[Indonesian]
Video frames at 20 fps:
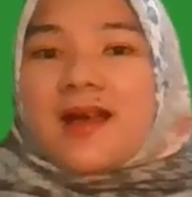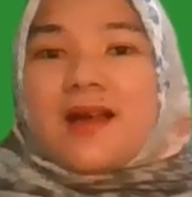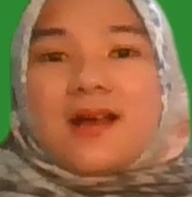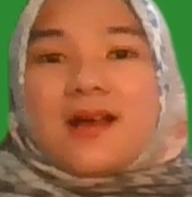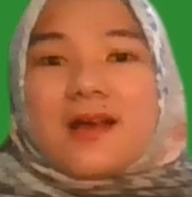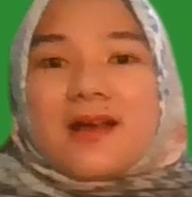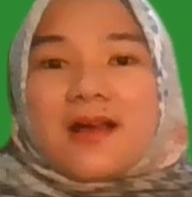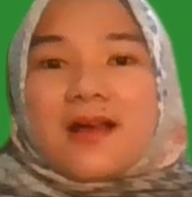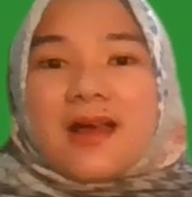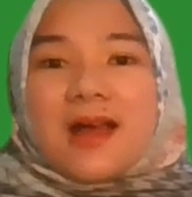
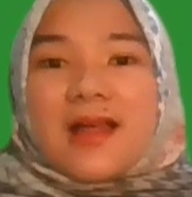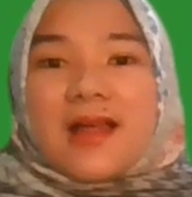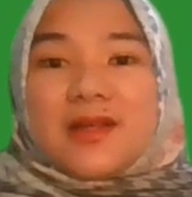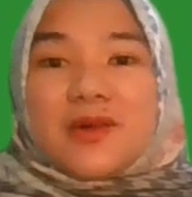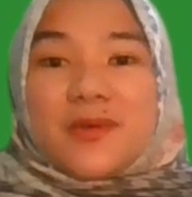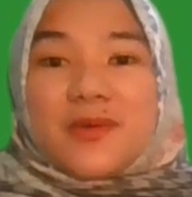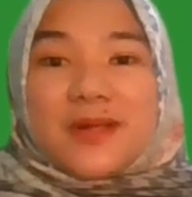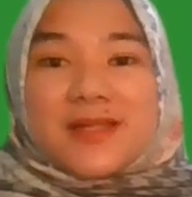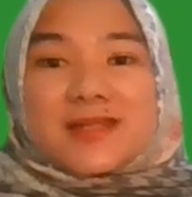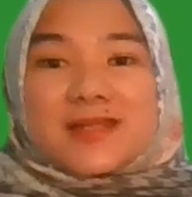uh,
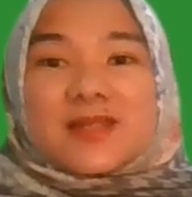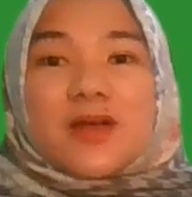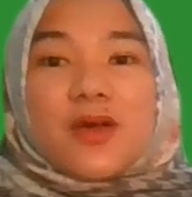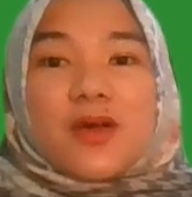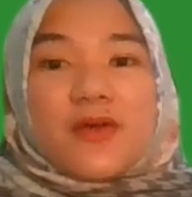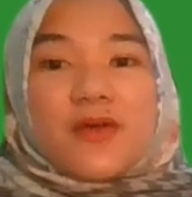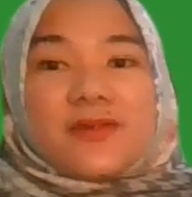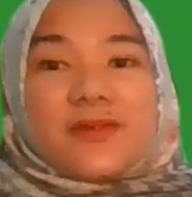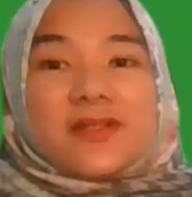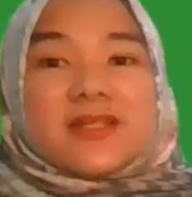other rates
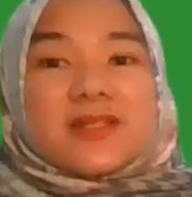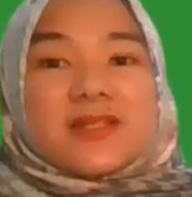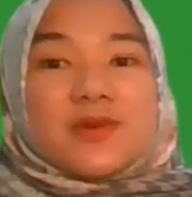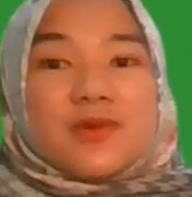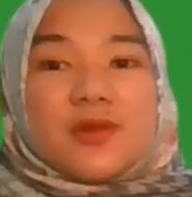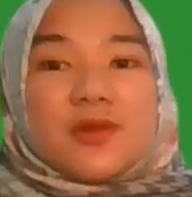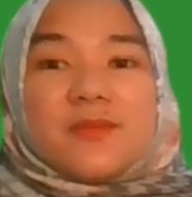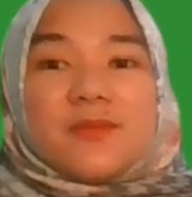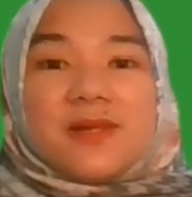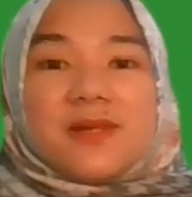of the
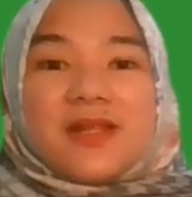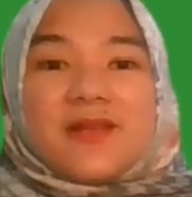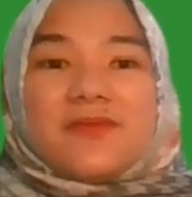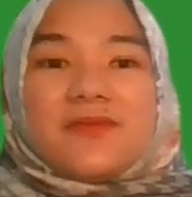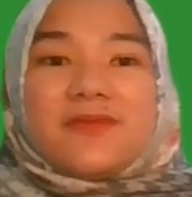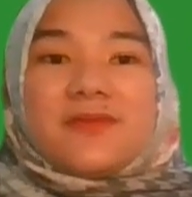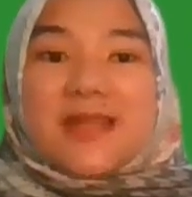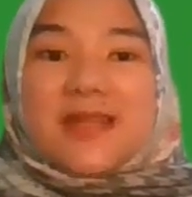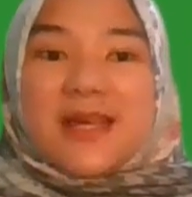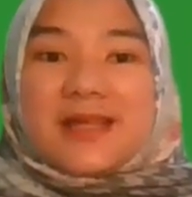school
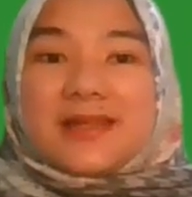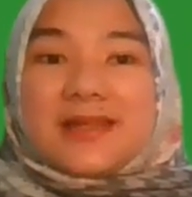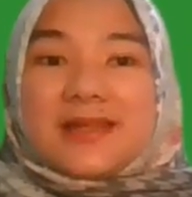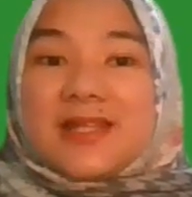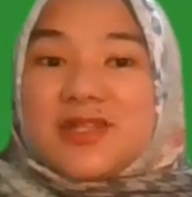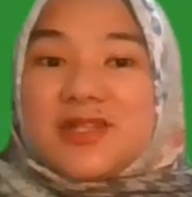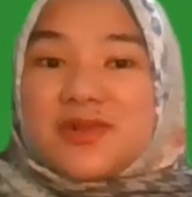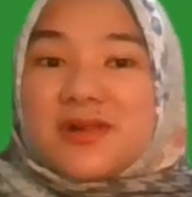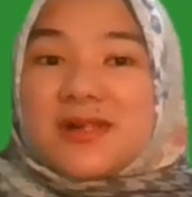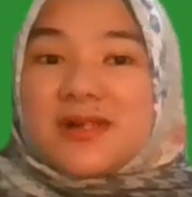believe that
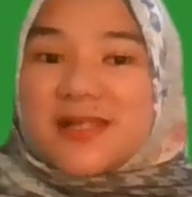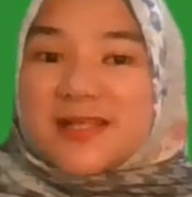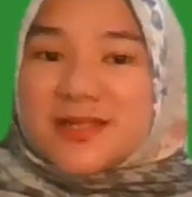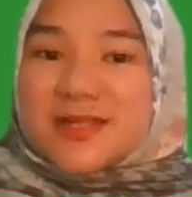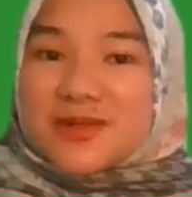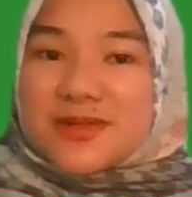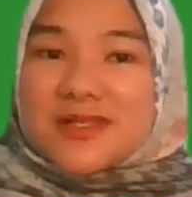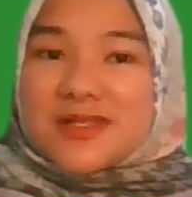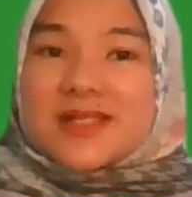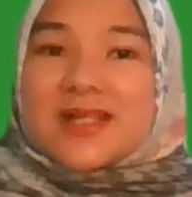natural
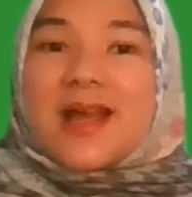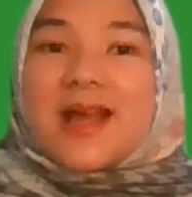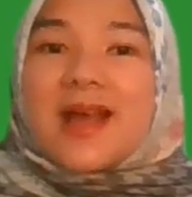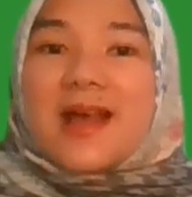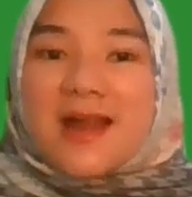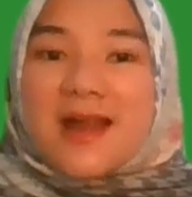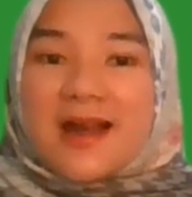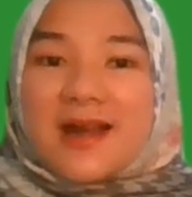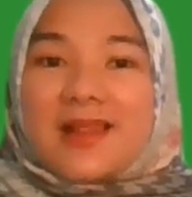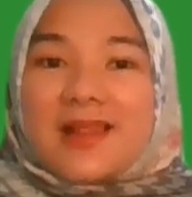research
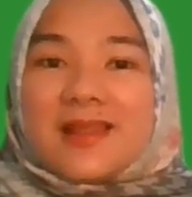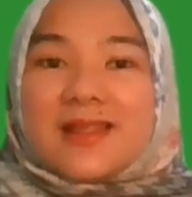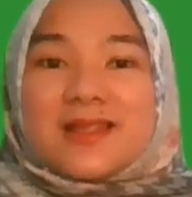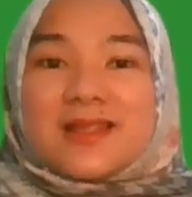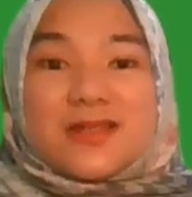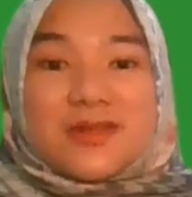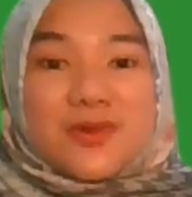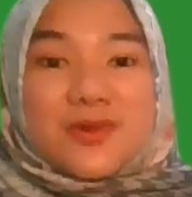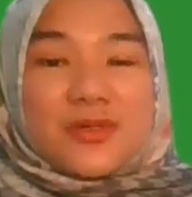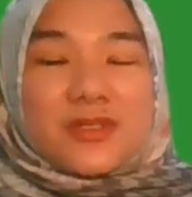are
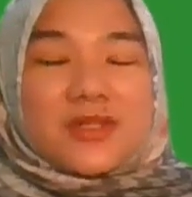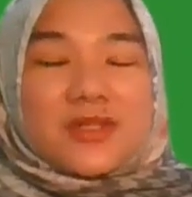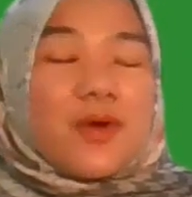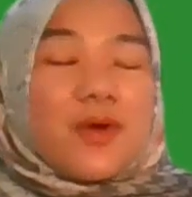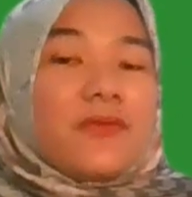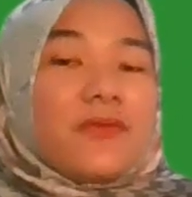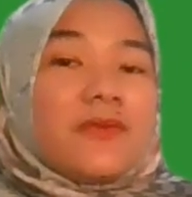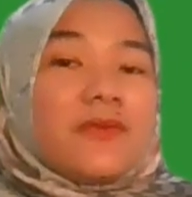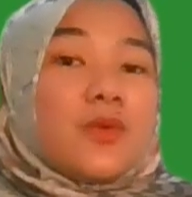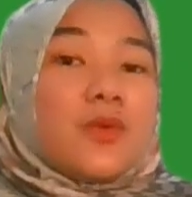the source
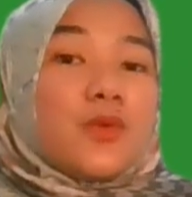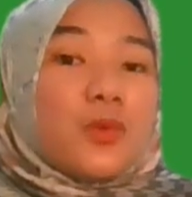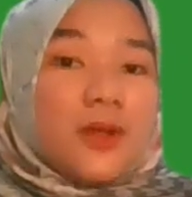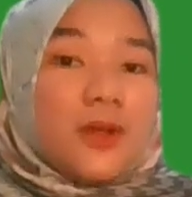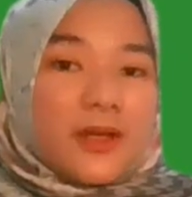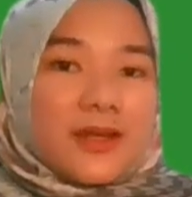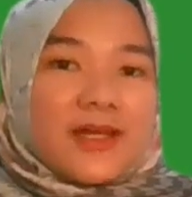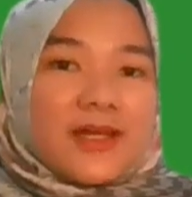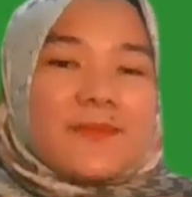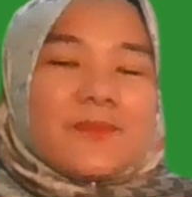of the
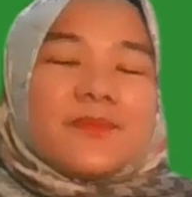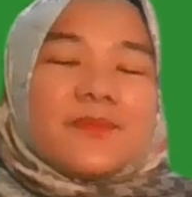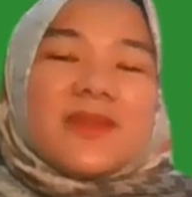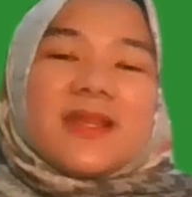world.